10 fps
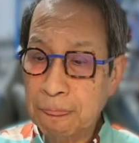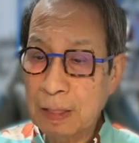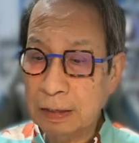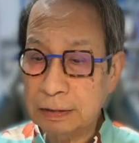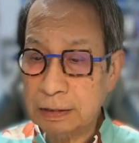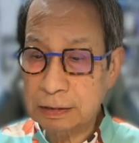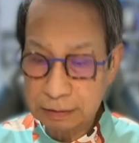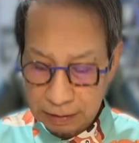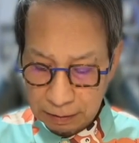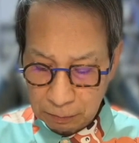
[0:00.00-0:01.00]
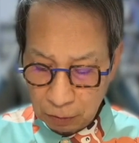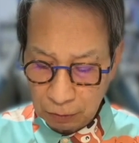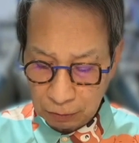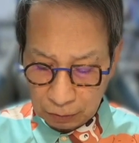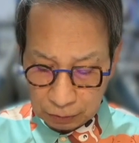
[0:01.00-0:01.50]
木田先生
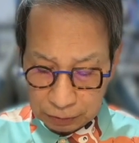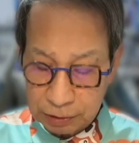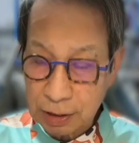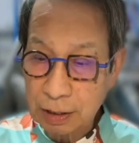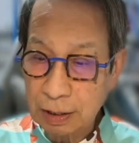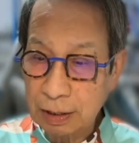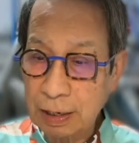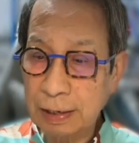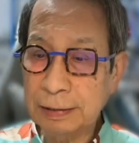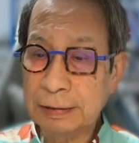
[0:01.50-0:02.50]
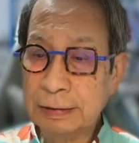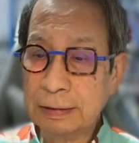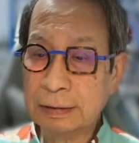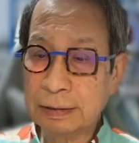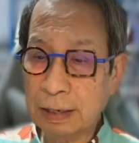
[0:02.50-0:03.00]
も失礼ながら、
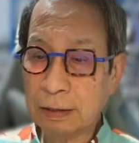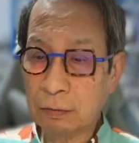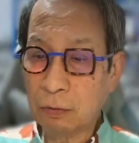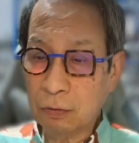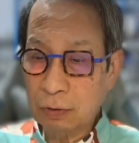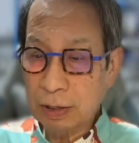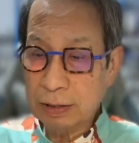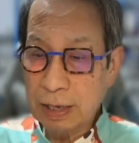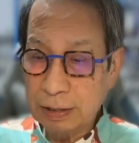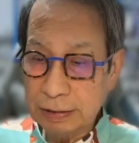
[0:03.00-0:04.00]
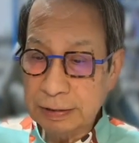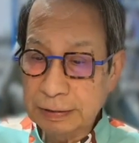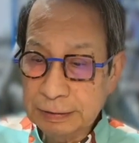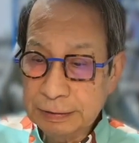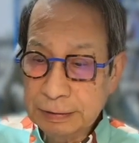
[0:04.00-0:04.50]
ね、ご高齢であり、
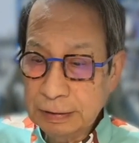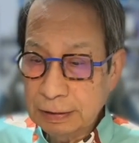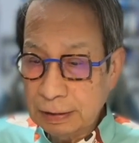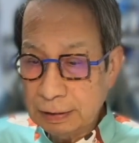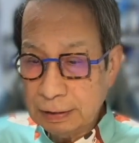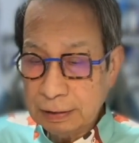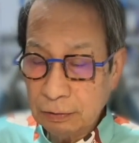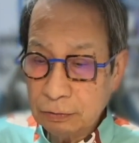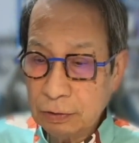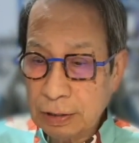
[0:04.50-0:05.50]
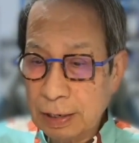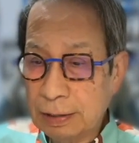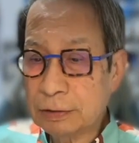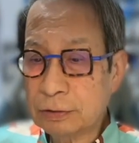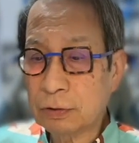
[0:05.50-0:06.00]
えー、本当にね、
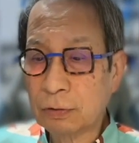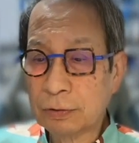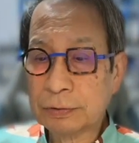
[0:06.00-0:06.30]
ちょっと、